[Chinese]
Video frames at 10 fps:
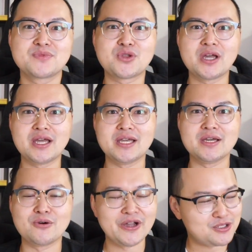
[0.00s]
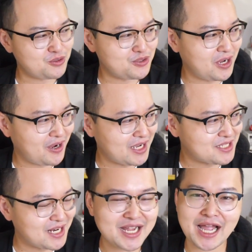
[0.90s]
对，我也终于要开
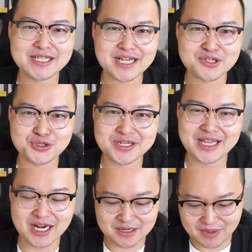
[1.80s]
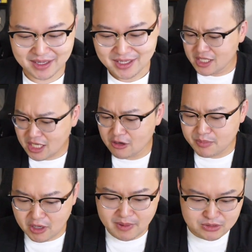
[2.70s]
始。来开箱军粮的嘛，因为他有
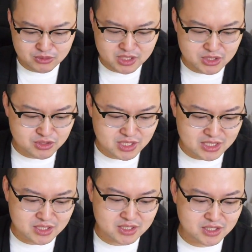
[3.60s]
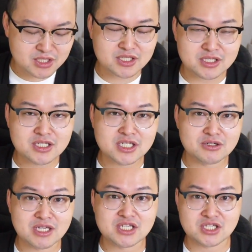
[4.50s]
标榜说这个军粮呢是实际
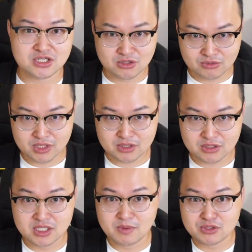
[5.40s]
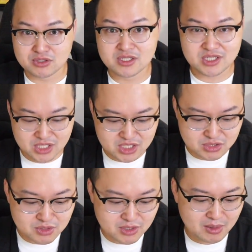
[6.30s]
有在使用的，就是日本军人真
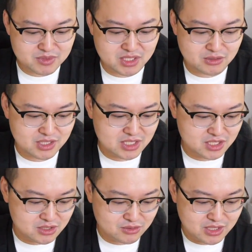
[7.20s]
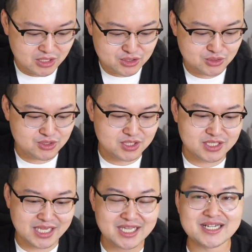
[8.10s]
自卫队他们真的有在使用，然后就是
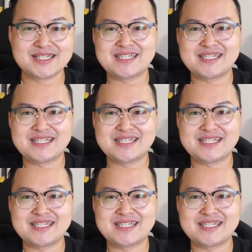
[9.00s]
这一个